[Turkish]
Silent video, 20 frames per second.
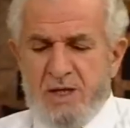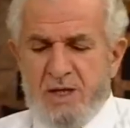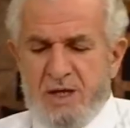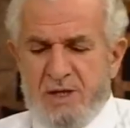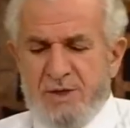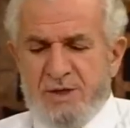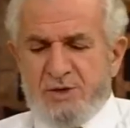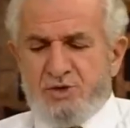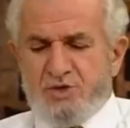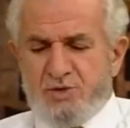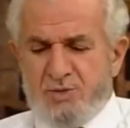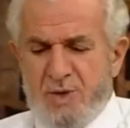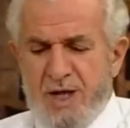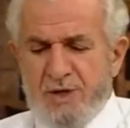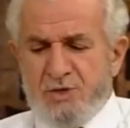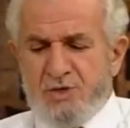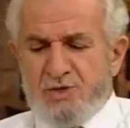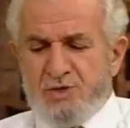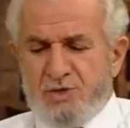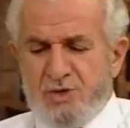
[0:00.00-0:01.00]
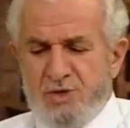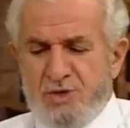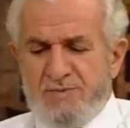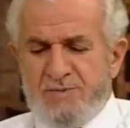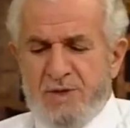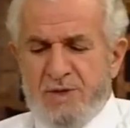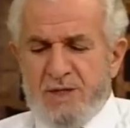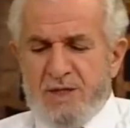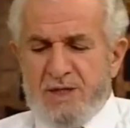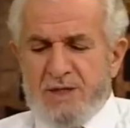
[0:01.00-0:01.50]
Evet cuma günü
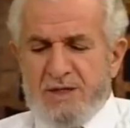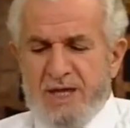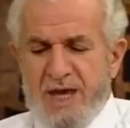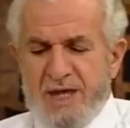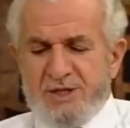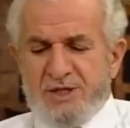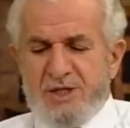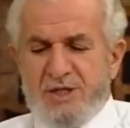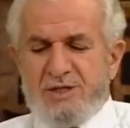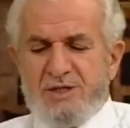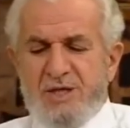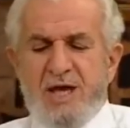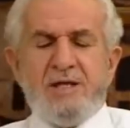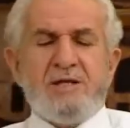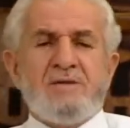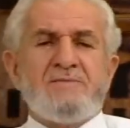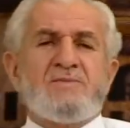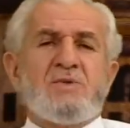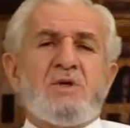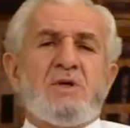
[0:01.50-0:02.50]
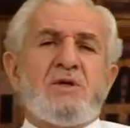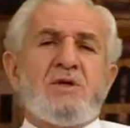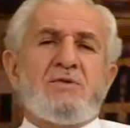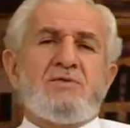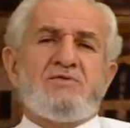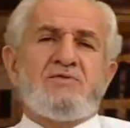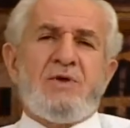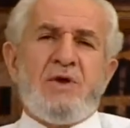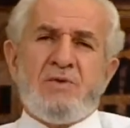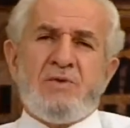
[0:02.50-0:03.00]
gerçekten
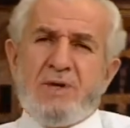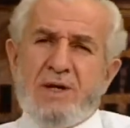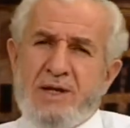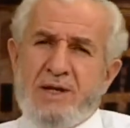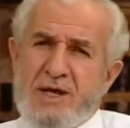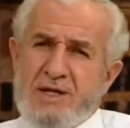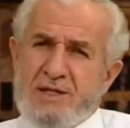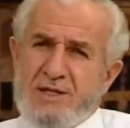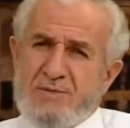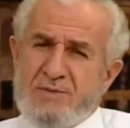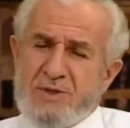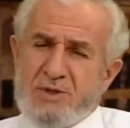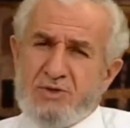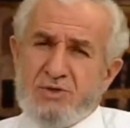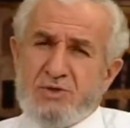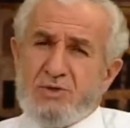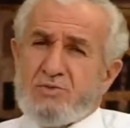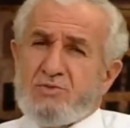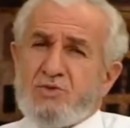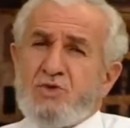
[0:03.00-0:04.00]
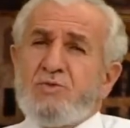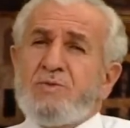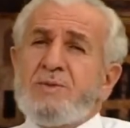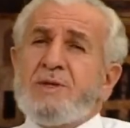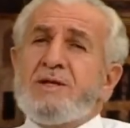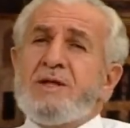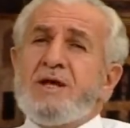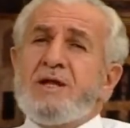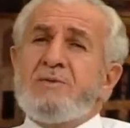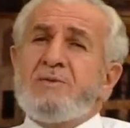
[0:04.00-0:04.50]
fevkalade bir gün.
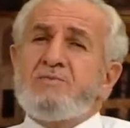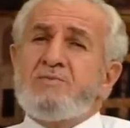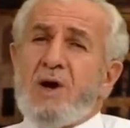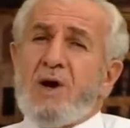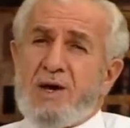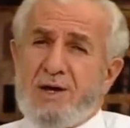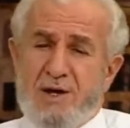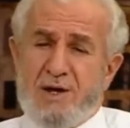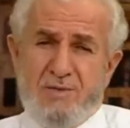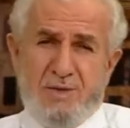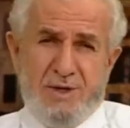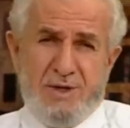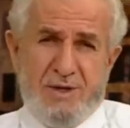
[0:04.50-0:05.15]
Müminlerin bayramı.